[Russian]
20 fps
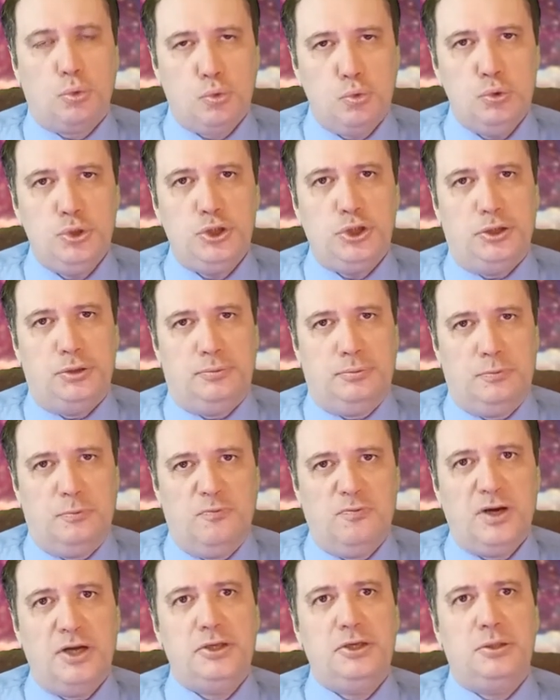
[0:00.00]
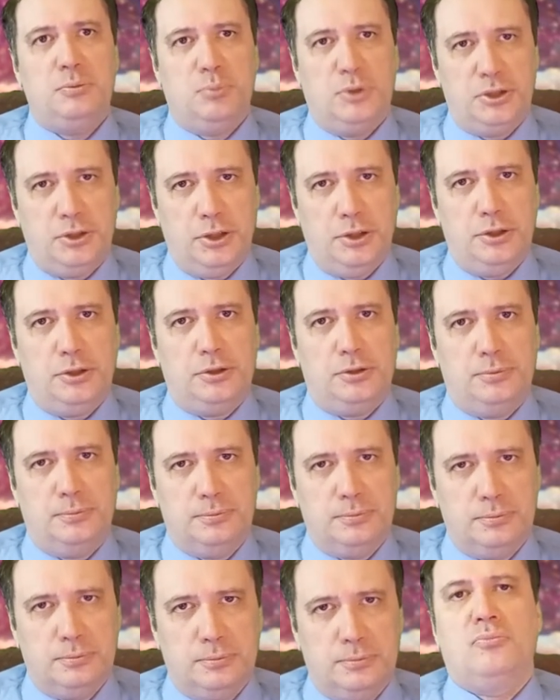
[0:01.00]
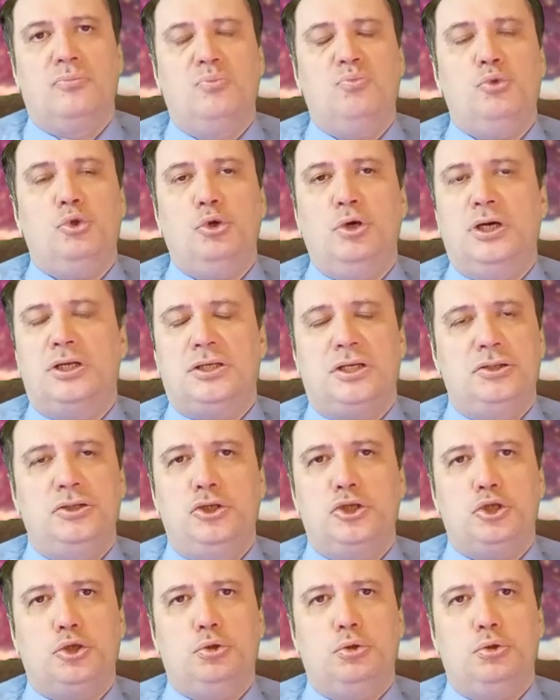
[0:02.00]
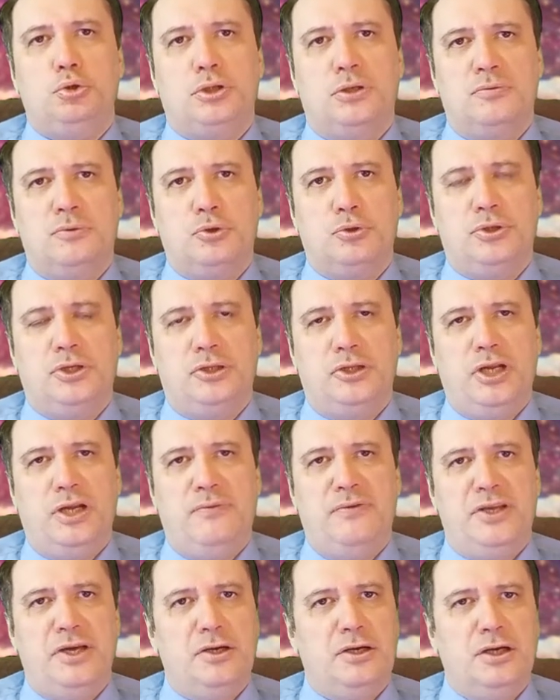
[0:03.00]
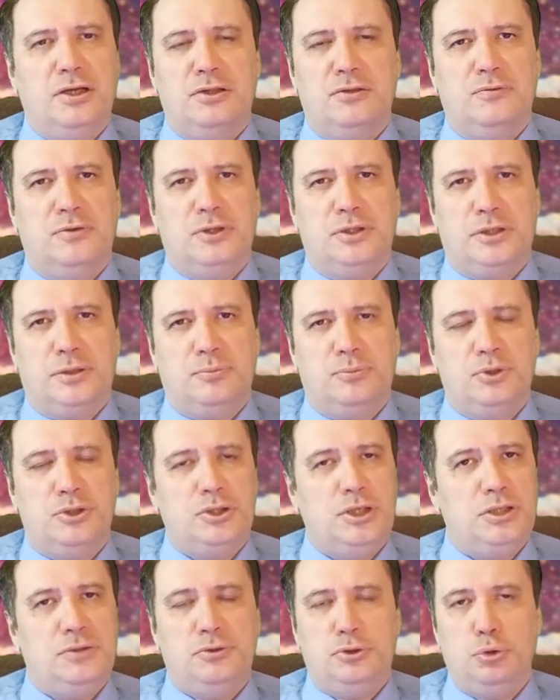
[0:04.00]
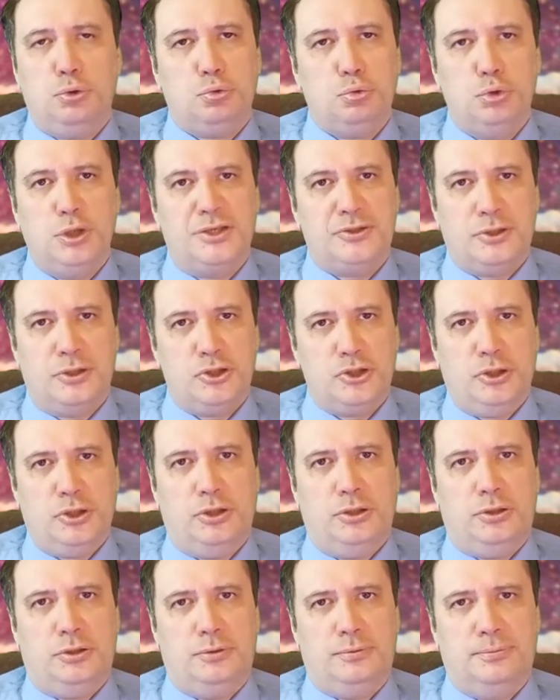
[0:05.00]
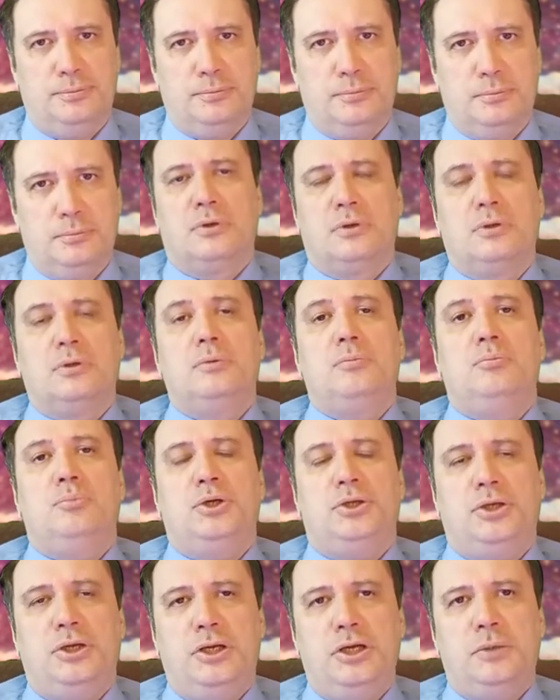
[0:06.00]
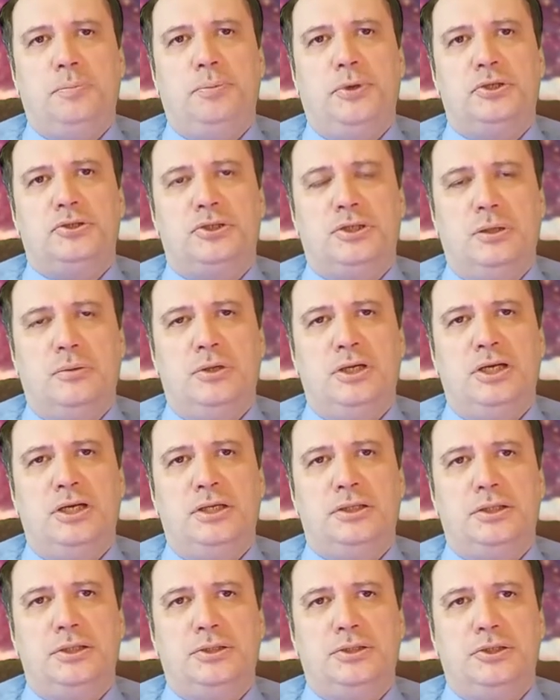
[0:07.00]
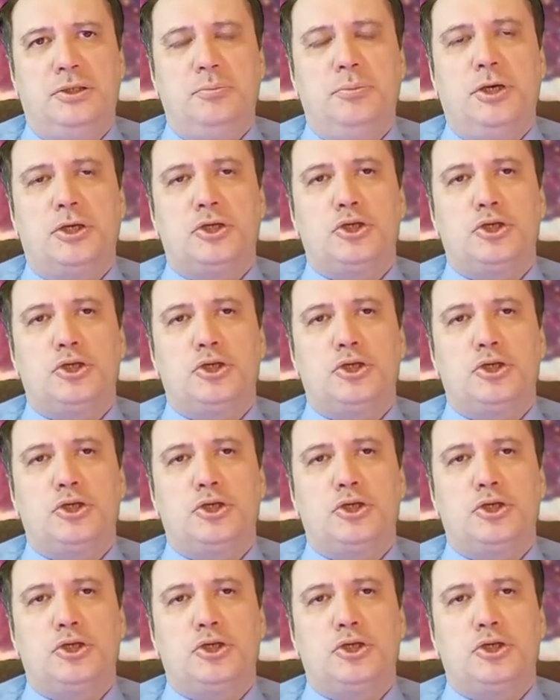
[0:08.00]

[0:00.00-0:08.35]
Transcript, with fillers: кучи, в один материк. Но это не что-то вроде древней Гондваны. Здесь все куда сложнее. Материк представляет из себя